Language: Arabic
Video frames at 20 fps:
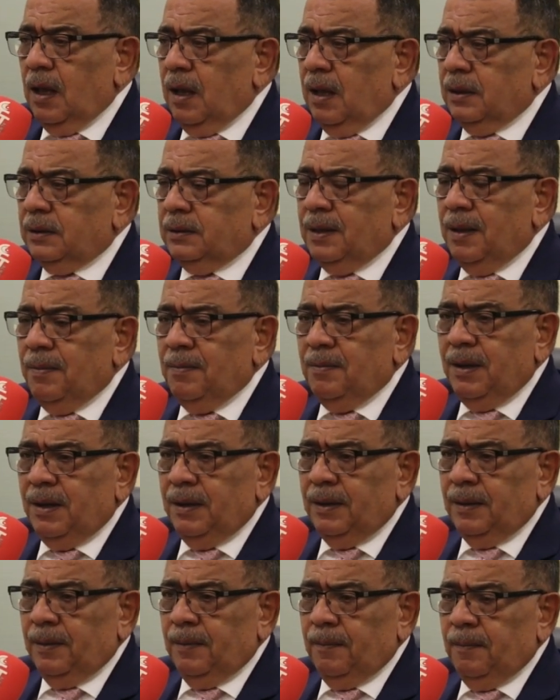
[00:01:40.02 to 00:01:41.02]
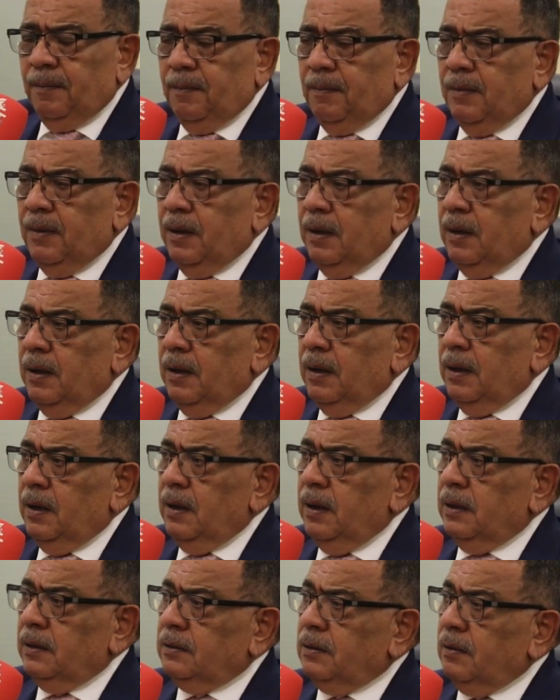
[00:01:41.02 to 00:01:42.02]
قد تم
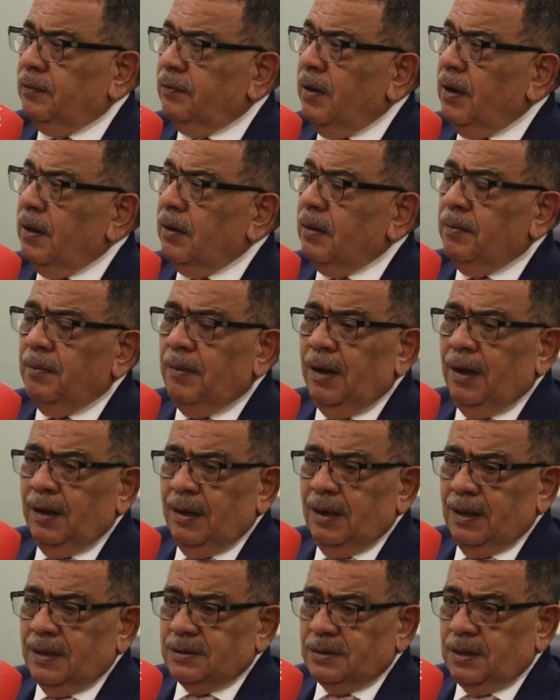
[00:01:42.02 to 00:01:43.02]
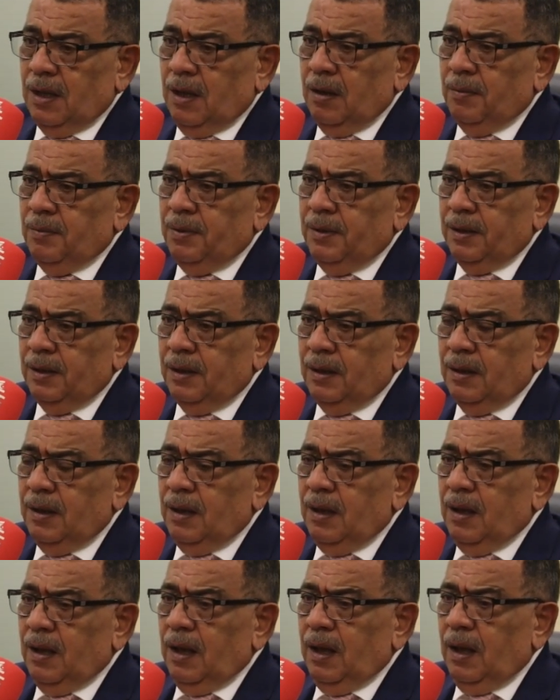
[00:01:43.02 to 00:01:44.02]
الاتفاق مع أصحابها
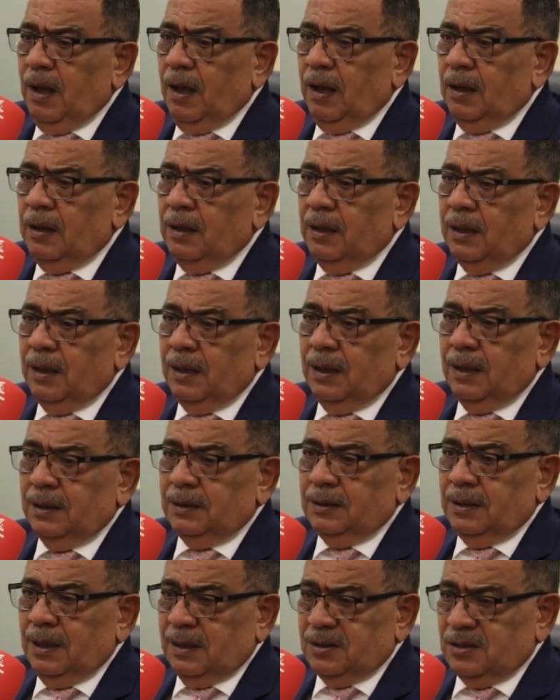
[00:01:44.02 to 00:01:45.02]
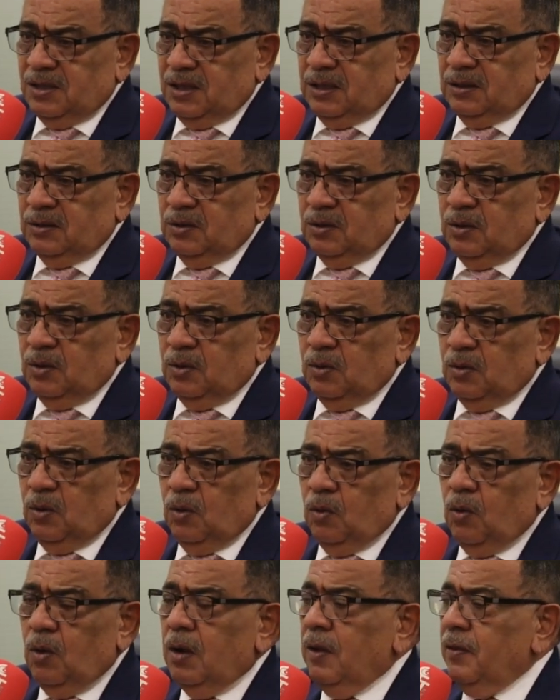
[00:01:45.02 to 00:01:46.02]
على التقسيط
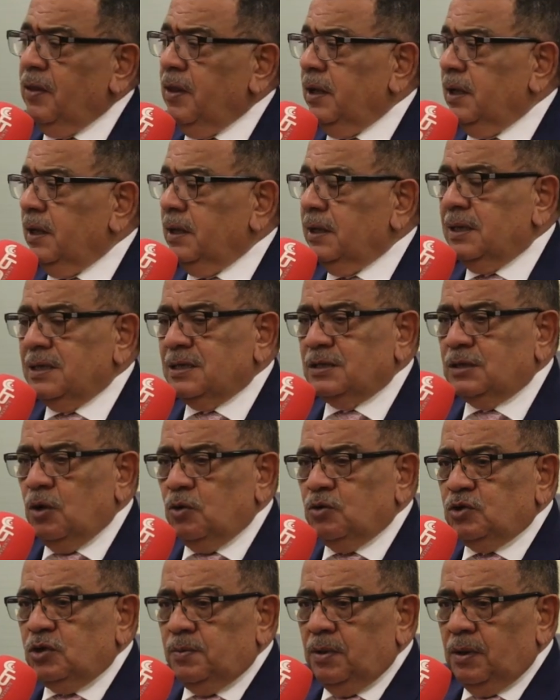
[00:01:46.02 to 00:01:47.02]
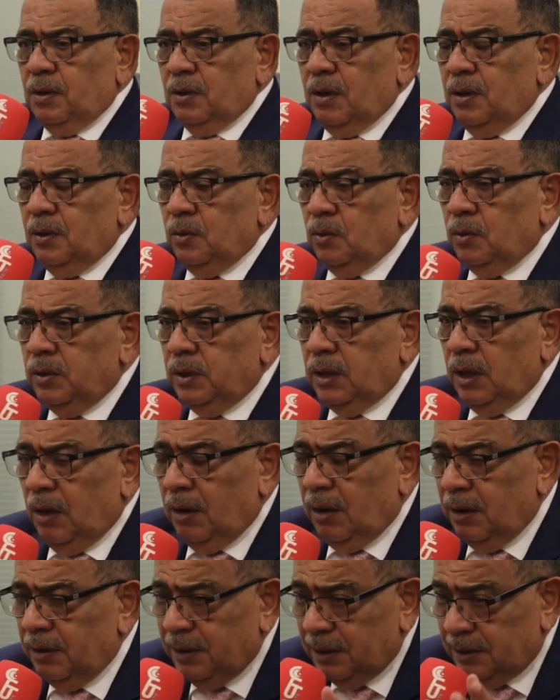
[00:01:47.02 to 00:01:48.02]
وهذا يستوجب القانون
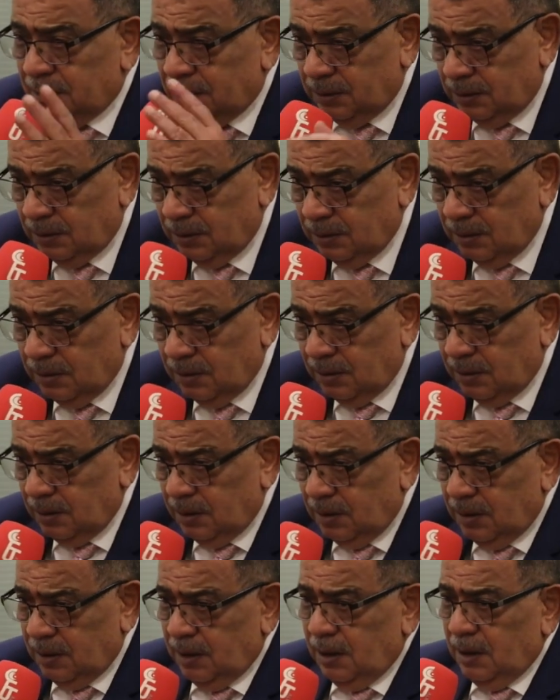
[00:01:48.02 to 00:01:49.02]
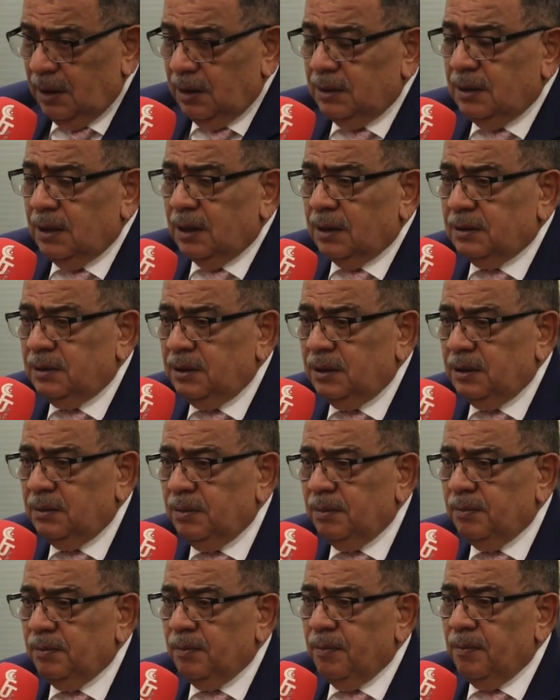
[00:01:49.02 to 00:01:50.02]
إعادة ترتيب